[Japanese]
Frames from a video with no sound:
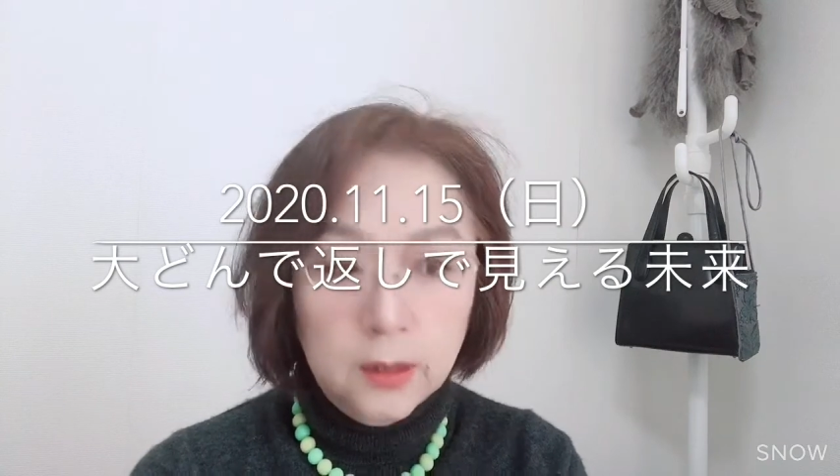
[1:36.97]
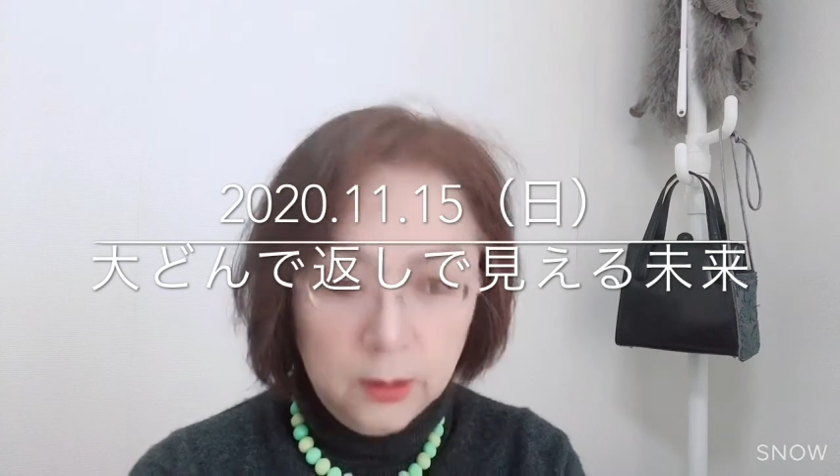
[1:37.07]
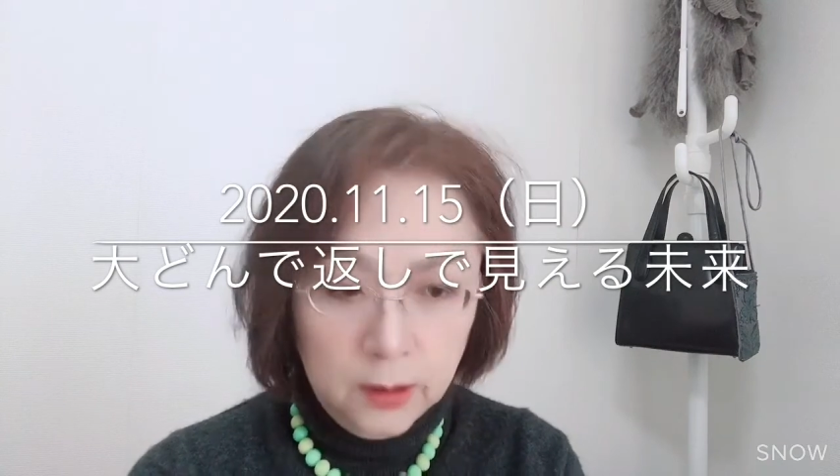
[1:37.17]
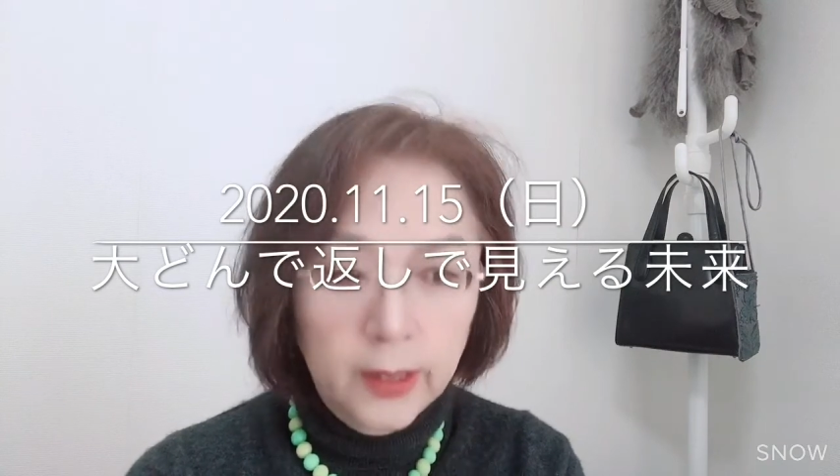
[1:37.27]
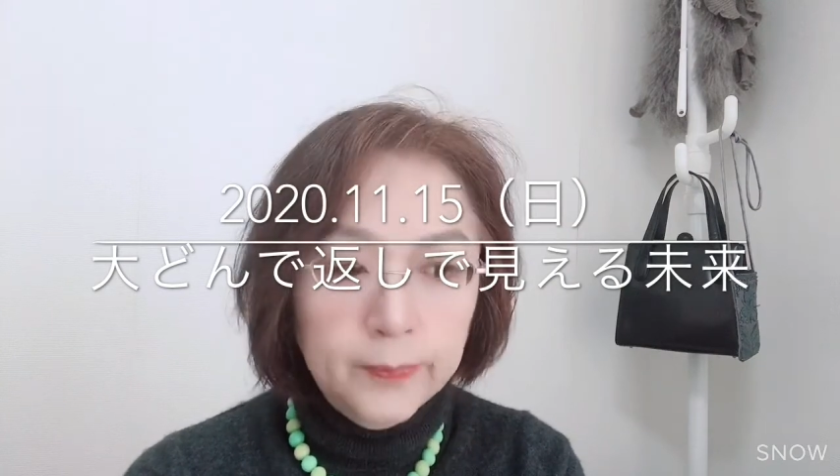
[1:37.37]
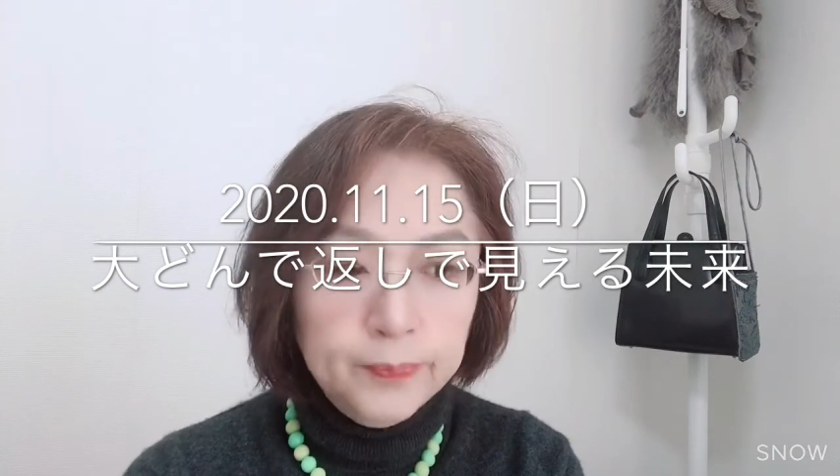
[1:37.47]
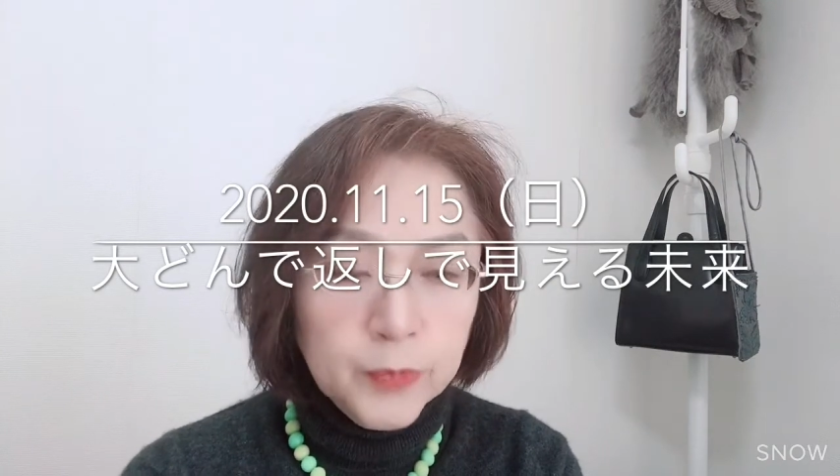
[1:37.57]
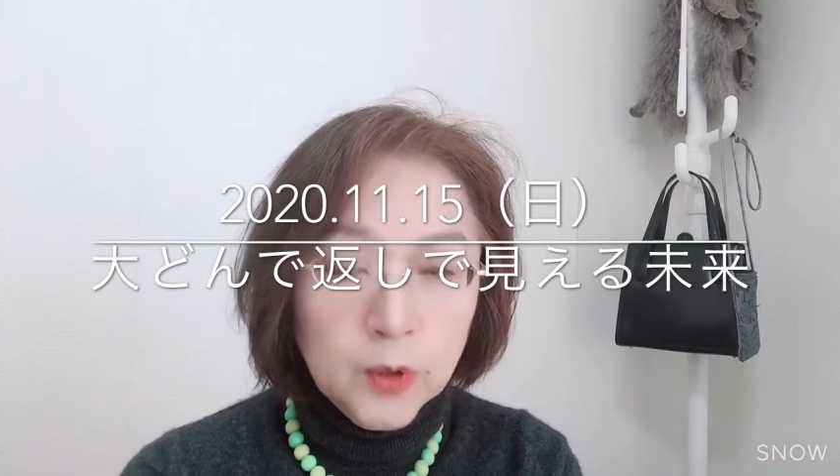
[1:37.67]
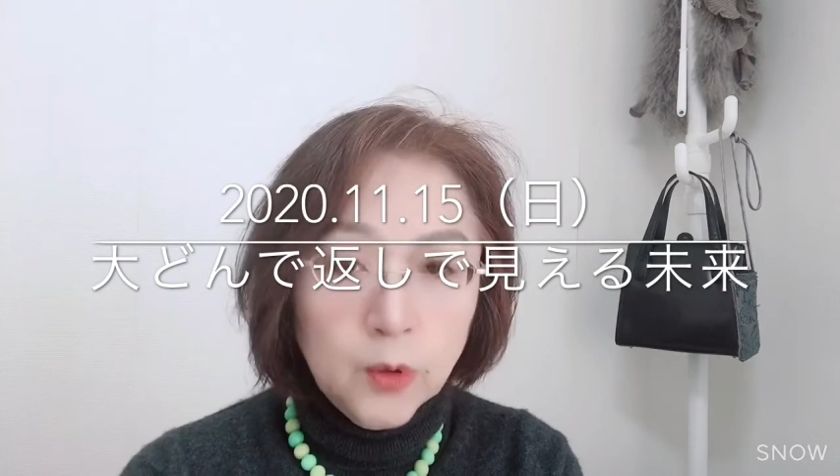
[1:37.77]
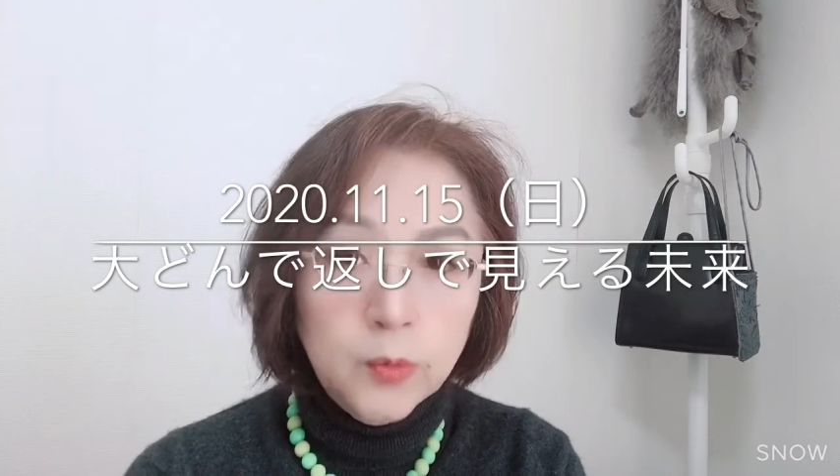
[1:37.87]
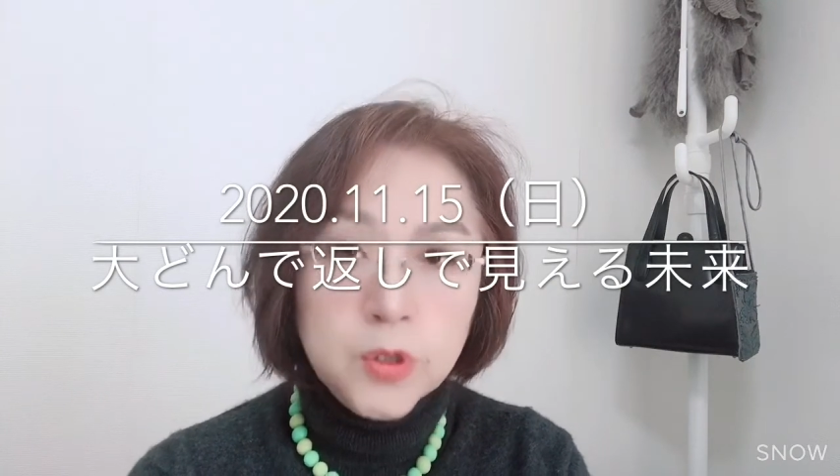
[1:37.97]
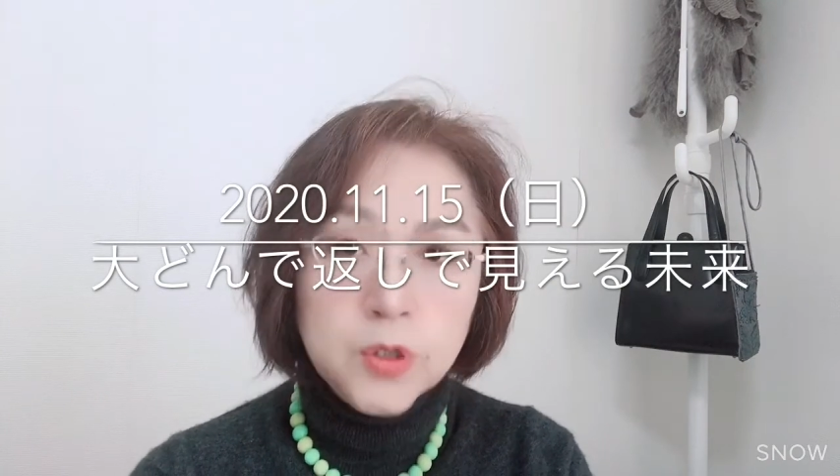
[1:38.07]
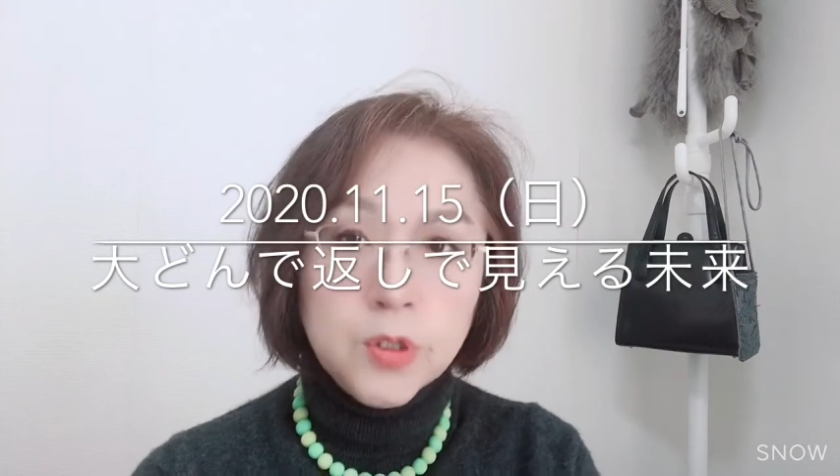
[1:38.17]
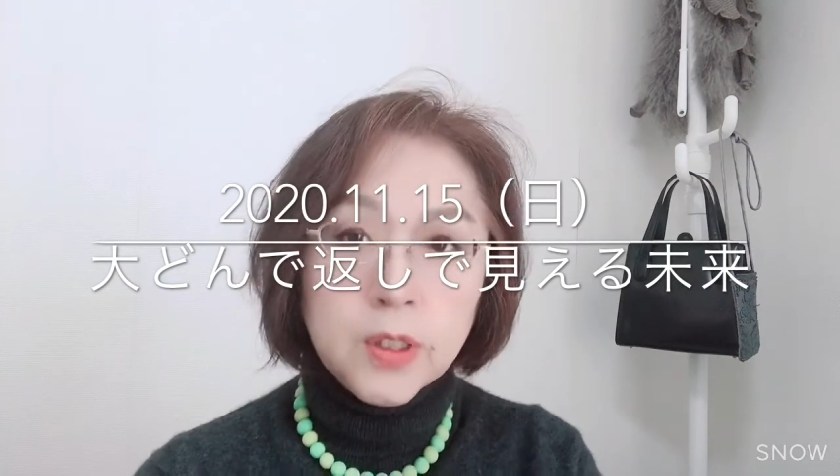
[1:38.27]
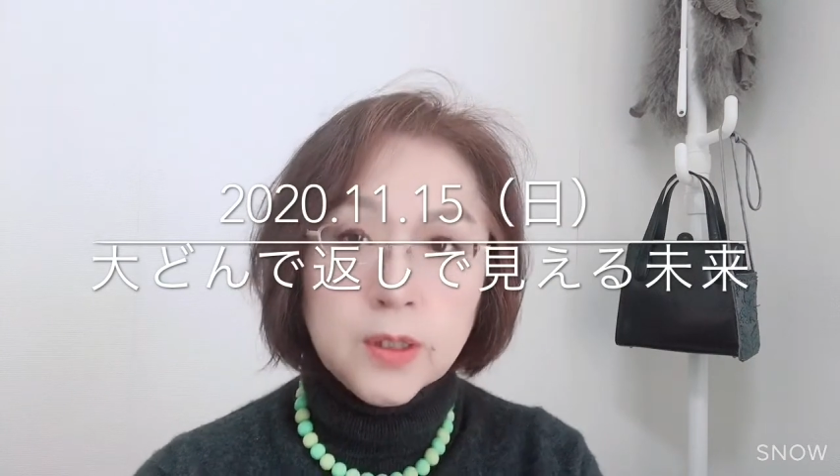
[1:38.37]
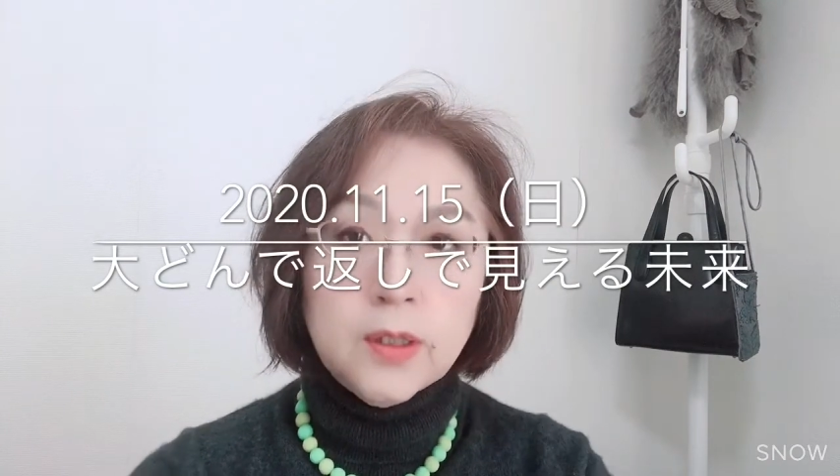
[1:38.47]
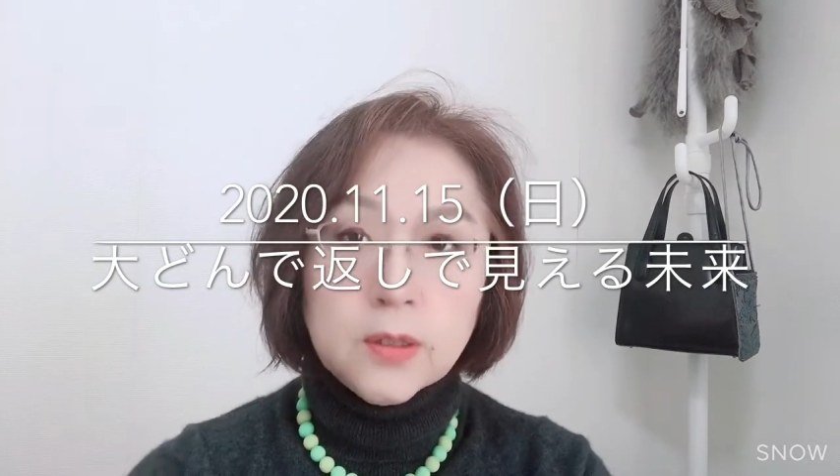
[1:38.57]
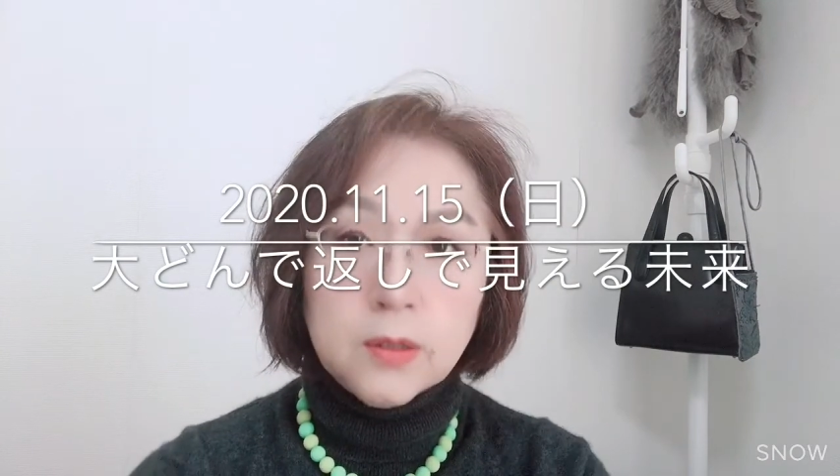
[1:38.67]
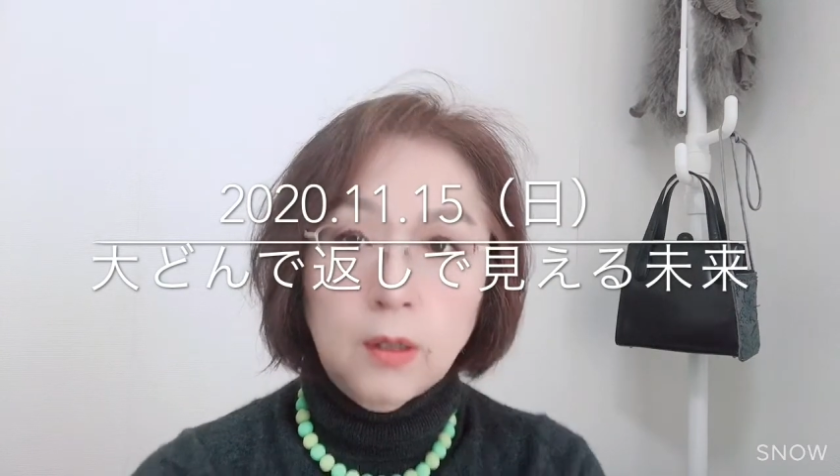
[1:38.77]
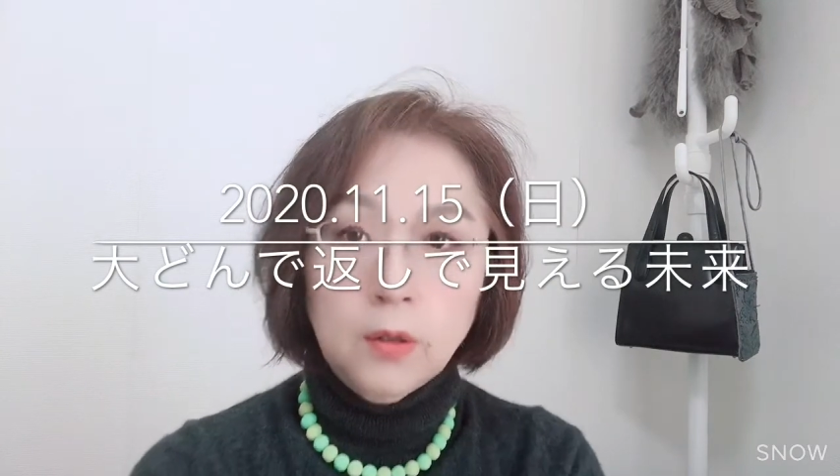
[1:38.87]
て面白いじゃないで
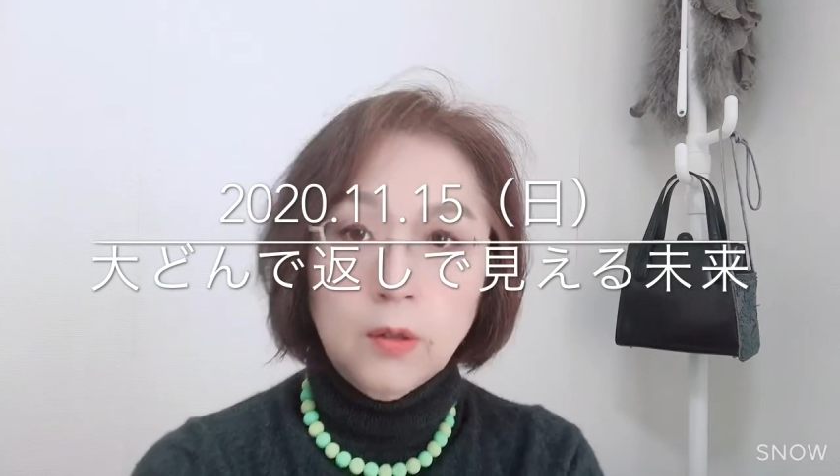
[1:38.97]
すか